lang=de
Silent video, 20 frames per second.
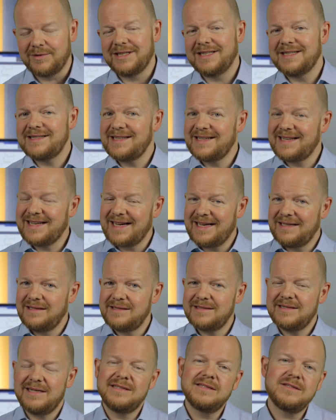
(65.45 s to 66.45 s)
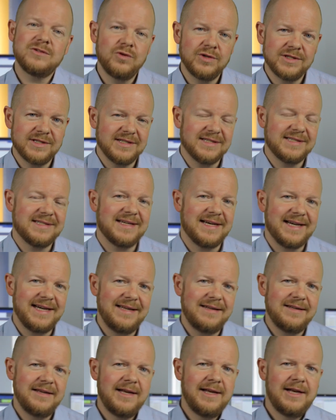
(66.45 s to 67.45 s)
Und das in ganz, ganz kurzer
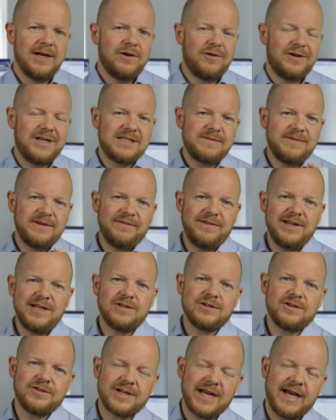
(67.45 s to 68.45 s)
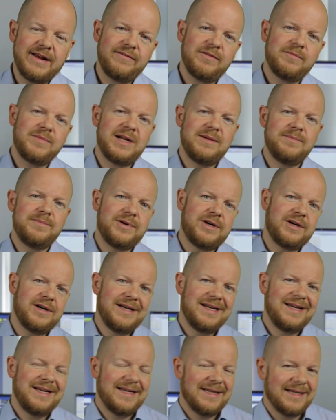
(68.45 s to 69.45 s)
Zeit. Und deswegen will ich euch einfach mal ein
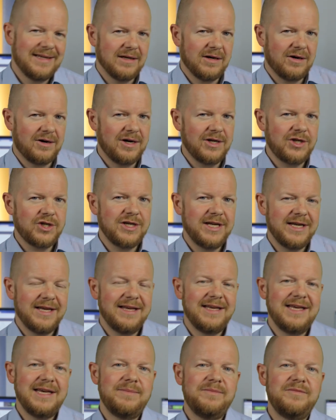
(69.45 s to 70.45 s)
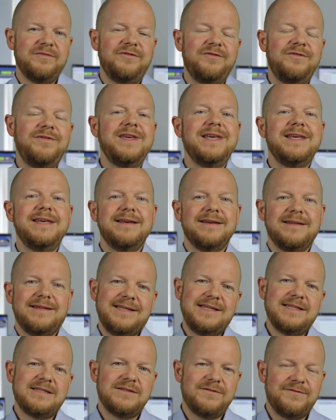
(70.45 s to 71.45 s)
paar äh, Ratschläge geben, wie ihr
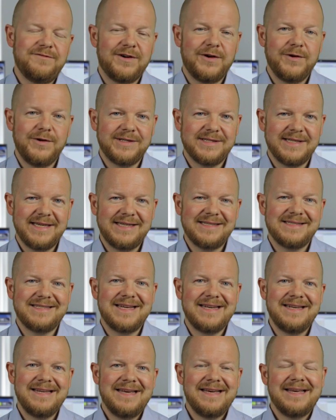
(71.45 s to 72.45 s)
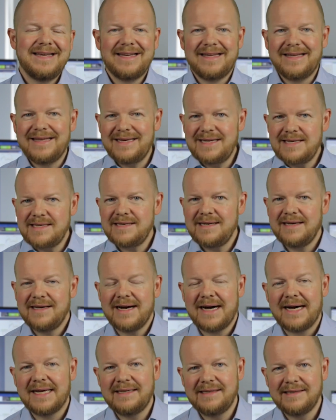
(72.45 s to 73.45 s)
diesen VXX denn
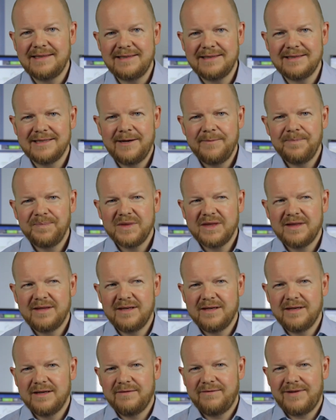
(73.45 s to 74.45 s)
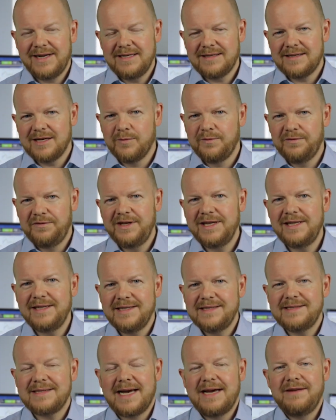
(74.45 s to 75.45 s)
richtig handelt, äh, weil ich glaube, vielen
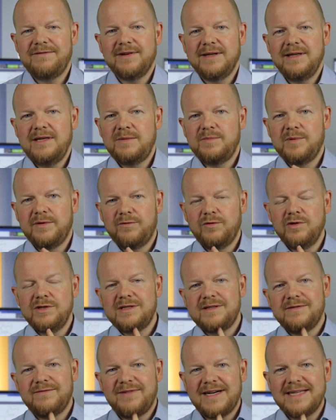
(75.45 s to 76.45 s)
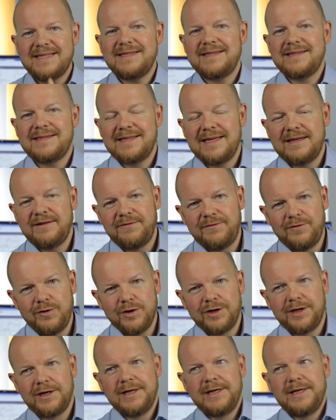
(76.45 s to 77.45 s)
ist einfach nicht bewusst, was es denn
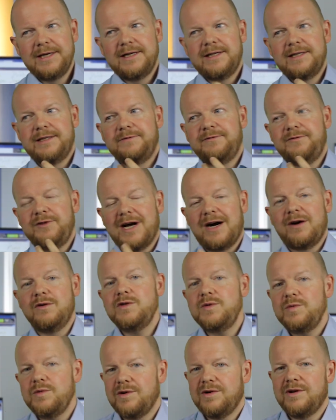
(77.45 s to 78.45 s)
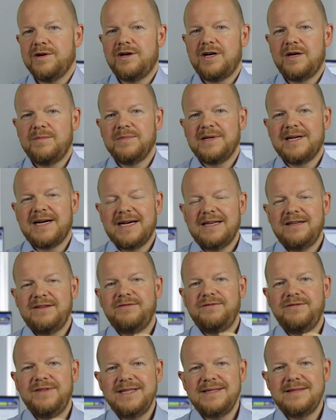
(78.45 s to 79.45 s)
für, für Auswirkungen haben
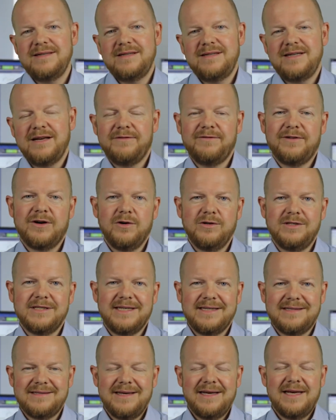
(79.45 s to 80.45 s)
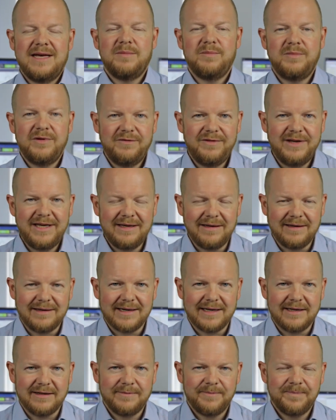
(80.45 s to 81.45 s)
kann, wie sich der VXX bewegen
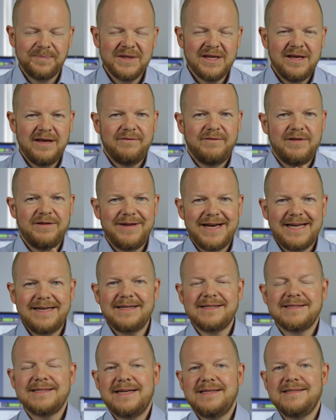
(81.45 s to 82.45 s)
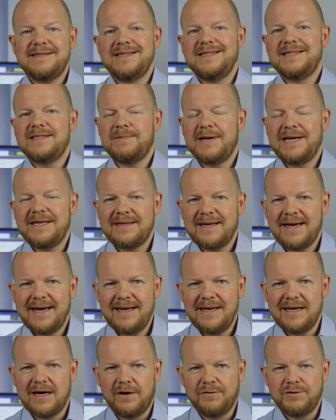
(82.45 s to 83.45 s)
kann. Wir werden das Ganze in zwei
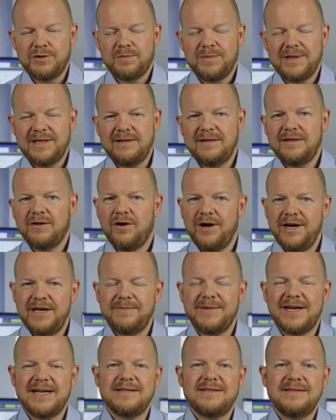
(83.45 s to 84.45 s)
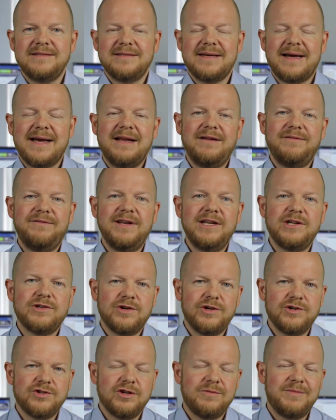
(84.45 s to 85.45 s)
Teile aufsplitten. Heute im ersten Teil will
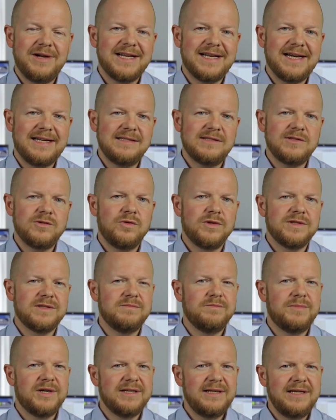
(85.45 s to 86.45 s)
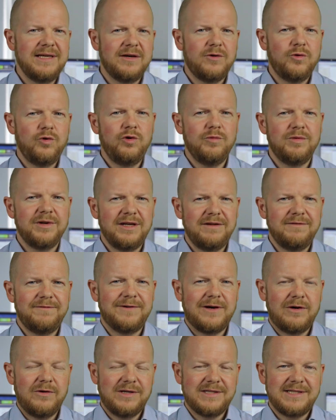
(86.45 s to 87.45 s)
ich euch noch mal ganz kurz ein paar Dinge über den
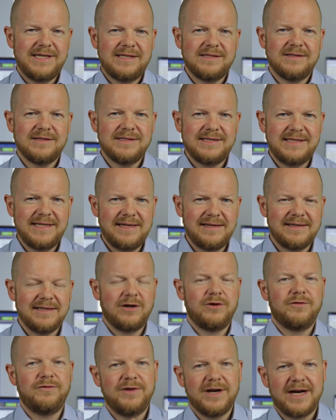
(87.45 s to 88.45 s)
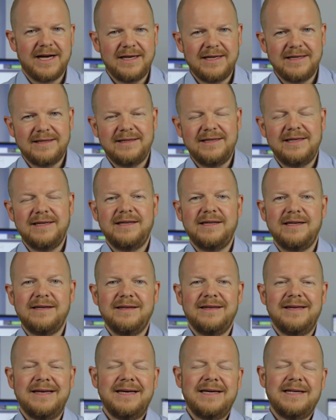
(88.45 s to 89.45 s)
VXX erzählen, auch für alle
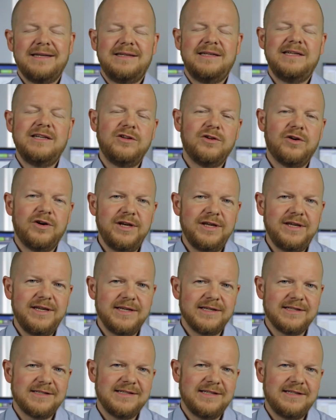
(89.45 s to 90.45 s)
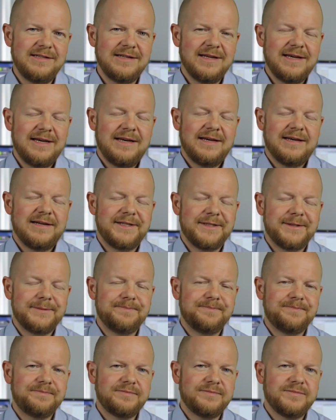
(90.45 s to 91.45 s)
diejenigen, die neu hier sind,
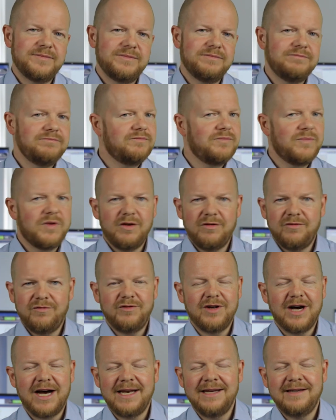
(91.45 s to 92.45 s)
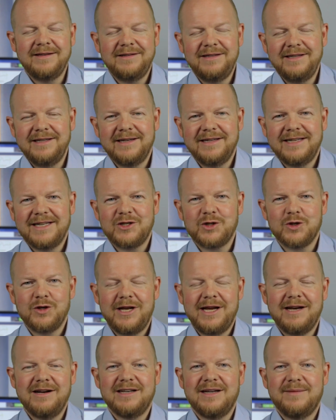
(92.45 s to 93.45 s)
ähm, alle, die jetzt schon
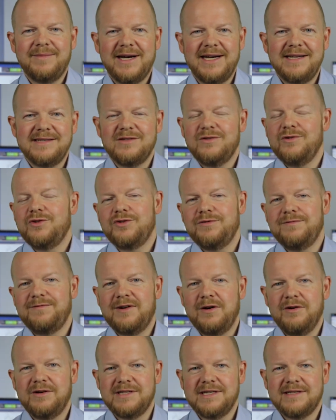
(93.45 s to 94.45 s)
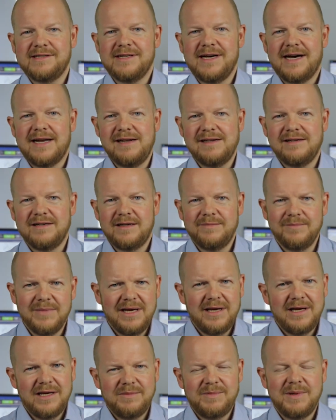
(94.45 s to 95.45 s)
länger dabei sind und schon VXX gehandelt haben.
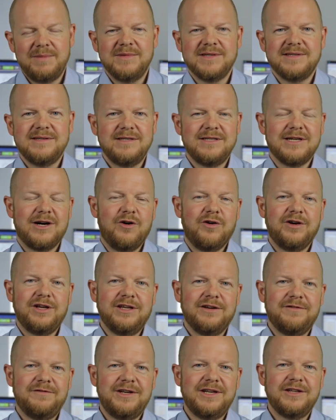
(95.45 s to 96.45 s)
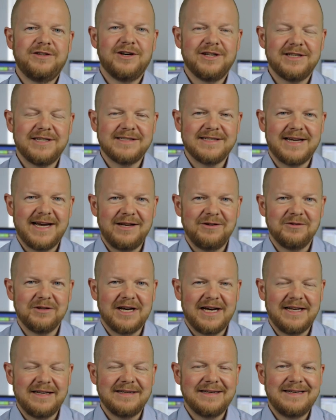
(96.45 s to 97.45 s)
Ich bin mir sicher, auch ihr findet noch das ein
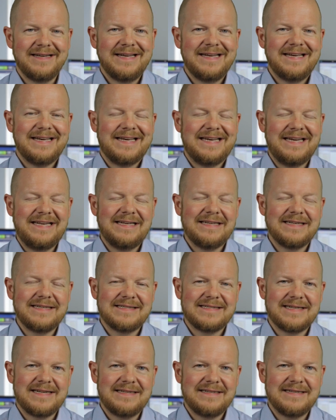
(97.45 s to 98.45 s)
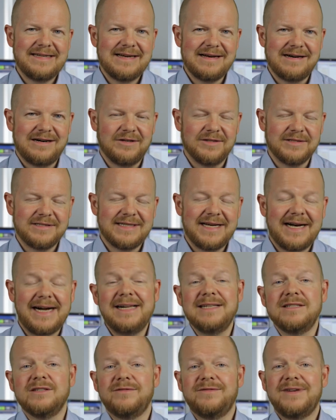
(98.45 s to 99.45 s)
oder andere Interessante heraus.
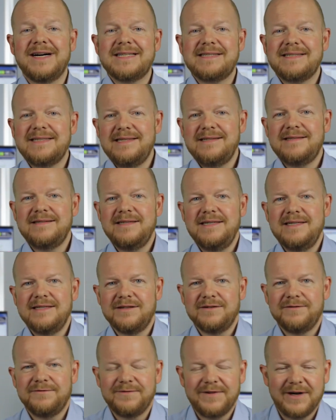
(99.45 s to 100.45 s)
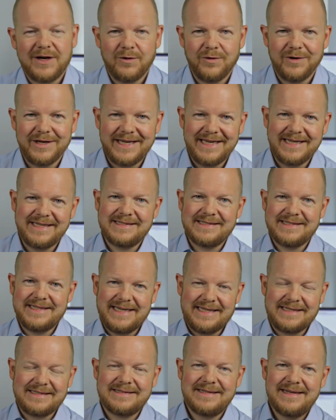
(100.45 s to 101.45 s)
Also, was ist dieser
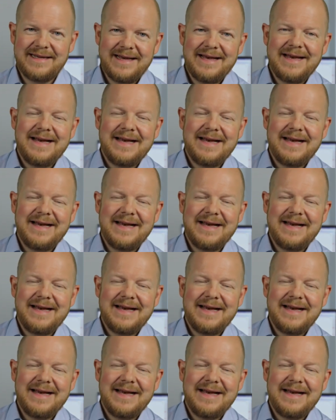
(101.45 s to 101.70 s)
VXX?